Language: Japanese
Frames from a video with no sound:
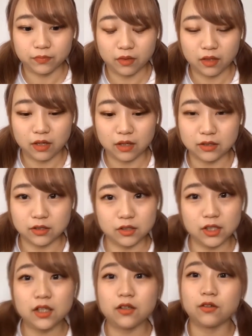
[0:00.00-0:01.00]
なんか主
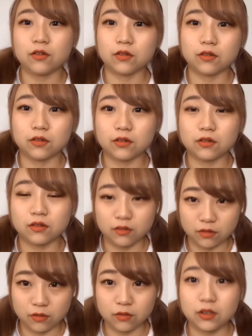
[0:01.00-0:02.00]
人公
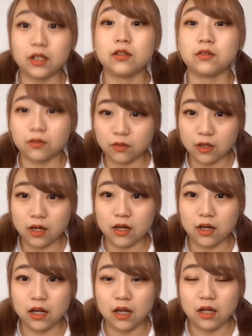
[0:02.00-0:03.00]
の女の子
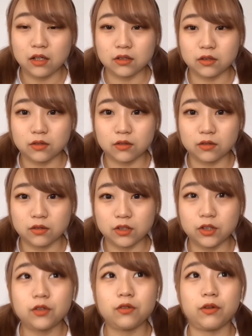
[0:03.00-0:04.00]
がその
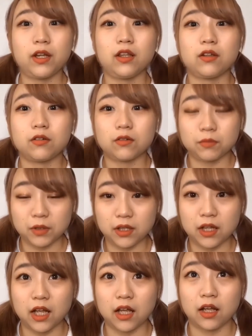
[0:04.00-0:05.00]
ショーウィンドウを見
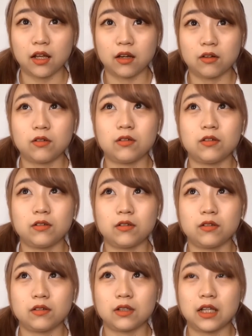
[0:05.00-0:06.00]
てこ
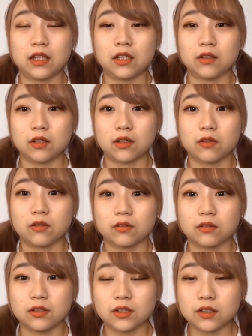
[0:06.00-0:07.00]
う何て言うんだろ
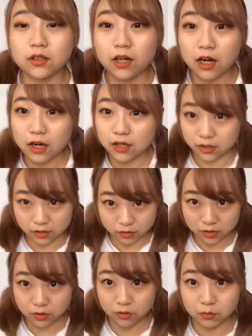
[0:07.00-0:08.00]
うずっと殻に閉
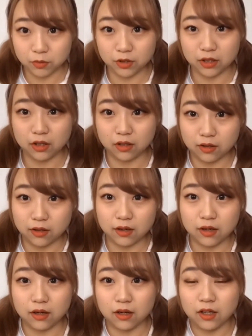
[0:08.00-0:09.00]
じこもってたか
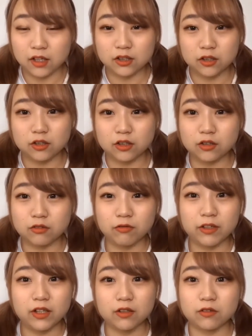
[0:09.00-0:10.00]
らその
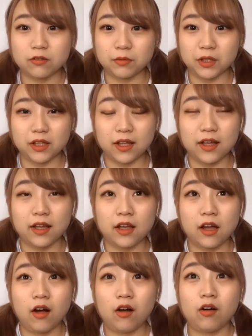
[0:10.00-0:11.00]
ショーウィンドウを見て
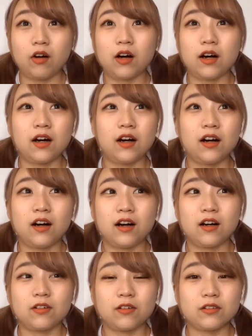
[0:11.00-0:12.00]
あ
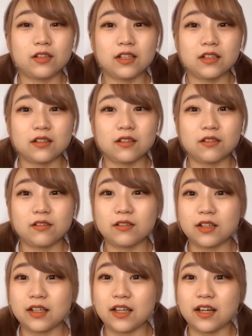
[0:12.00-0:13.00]
こんなこん
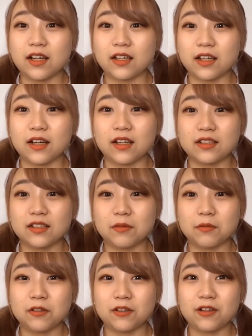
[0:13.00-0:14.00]
なキラキラした
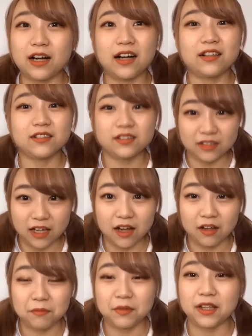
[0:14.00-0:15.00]
ものがあるんだ
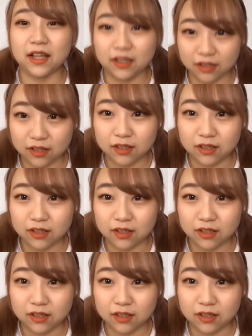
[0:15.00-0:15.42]
みたいな